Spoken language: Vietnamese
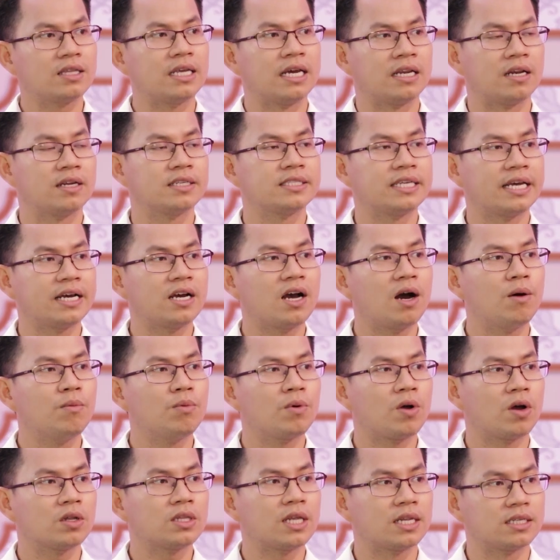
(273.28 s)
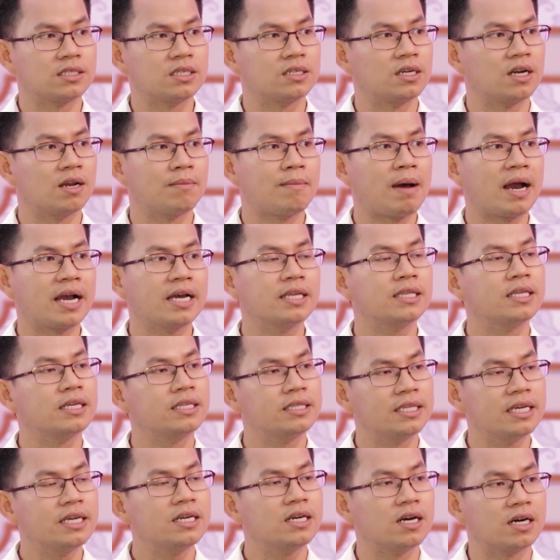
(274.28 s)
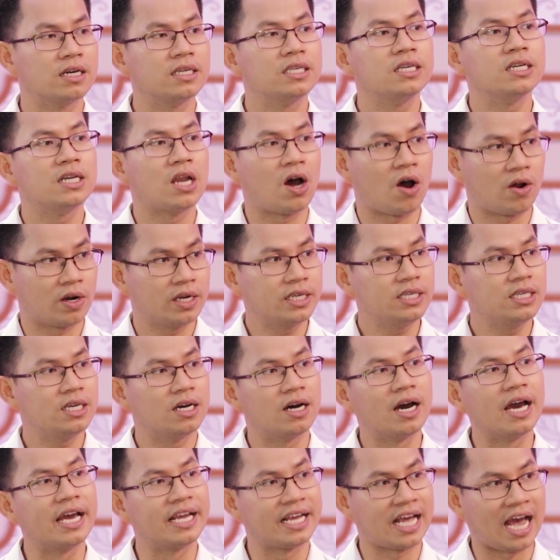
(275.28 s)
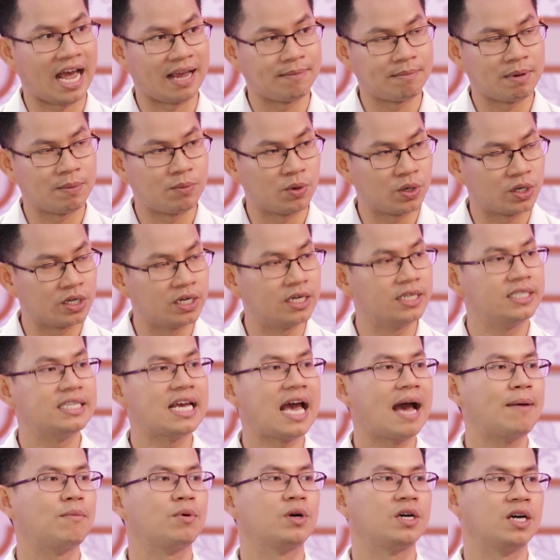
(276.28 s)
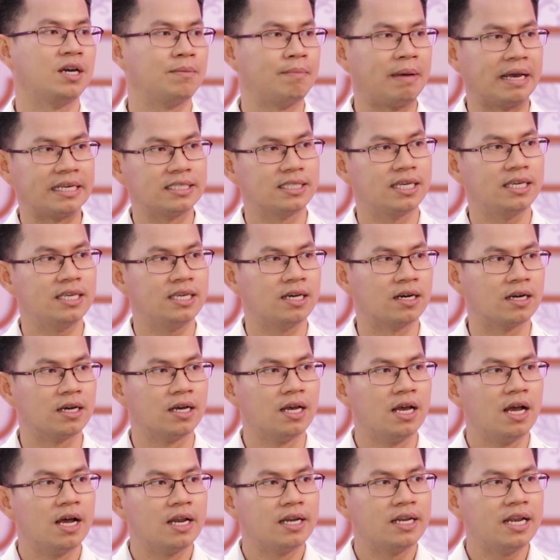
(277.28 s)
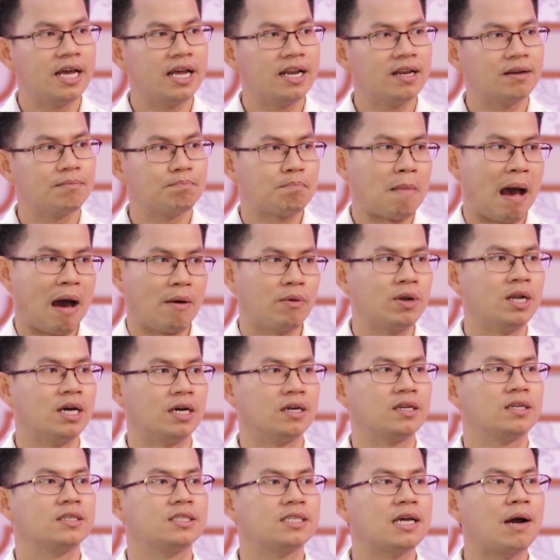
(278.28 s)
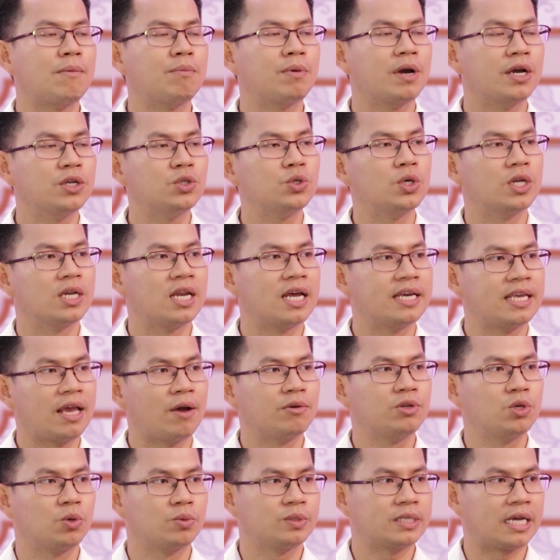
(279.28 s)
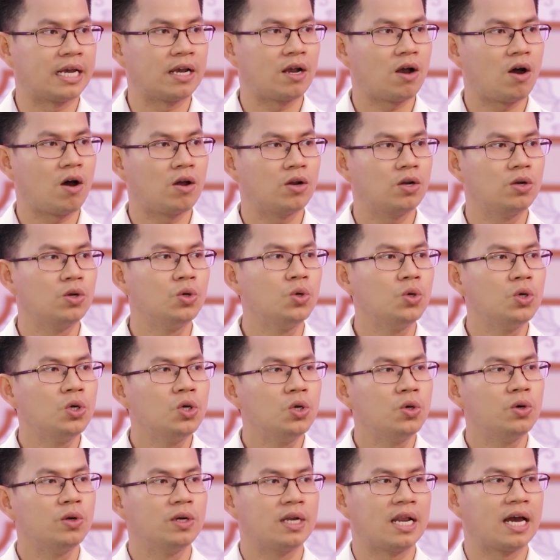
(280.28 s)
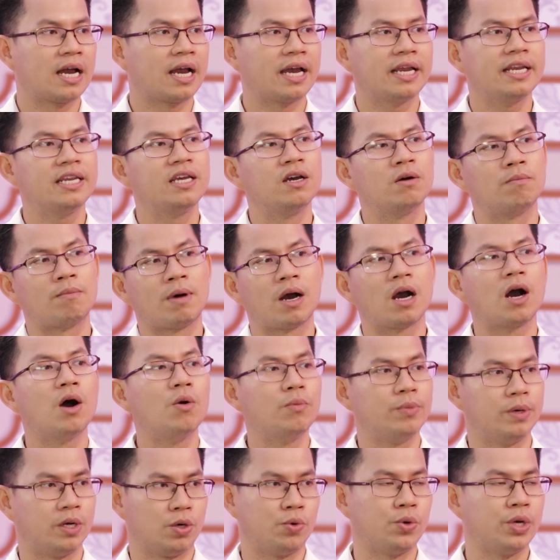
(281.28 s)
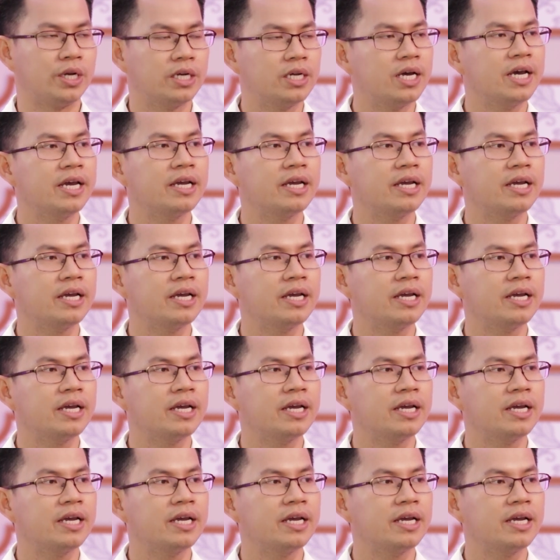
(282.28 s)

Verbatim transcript: có thể nó sẽ không có thật sự là mang cái tính tích cực như đó đến giờ hình ảnh mà một người cha, một người mẹ xây dựng. Nên bạo lực trong cái chuyện là giáo dục trẻ con luôn luôn là cái điều mà không được khuyến